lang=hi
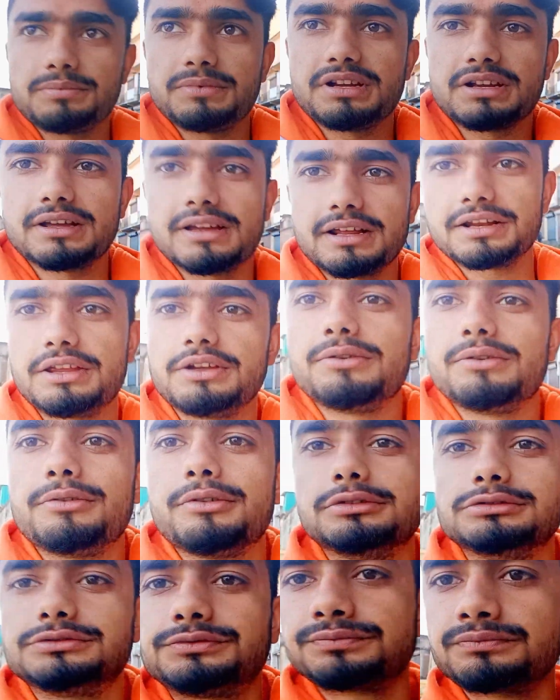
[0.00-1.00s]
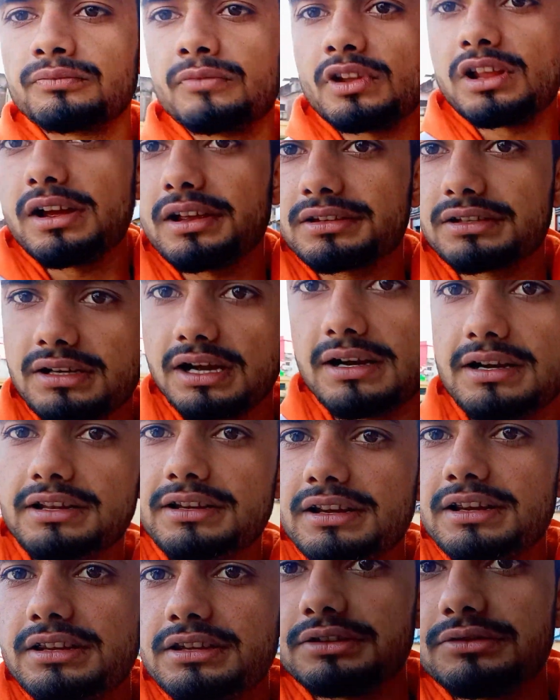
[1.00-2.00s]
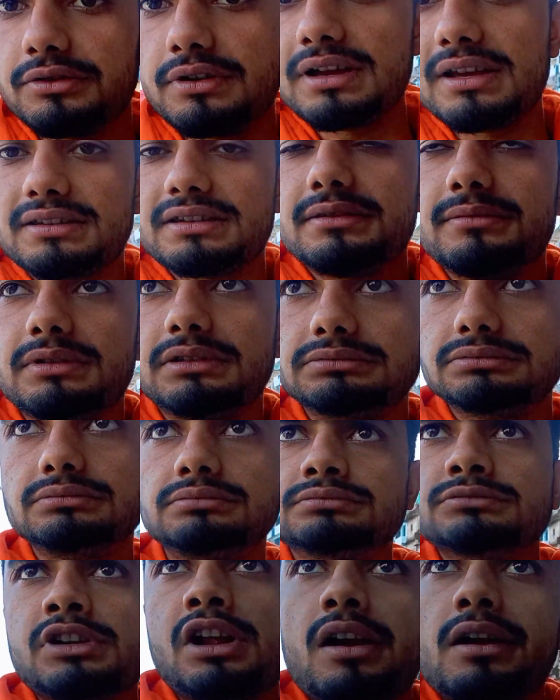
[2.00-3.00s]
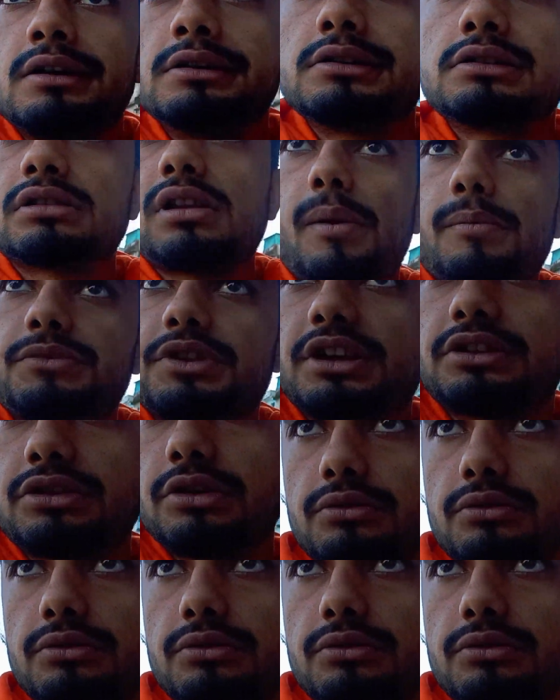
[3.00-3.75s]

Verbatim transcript: अपने घर की ओर आज गाड़ी नहीं है तो कैसे मिलूँ अब देखता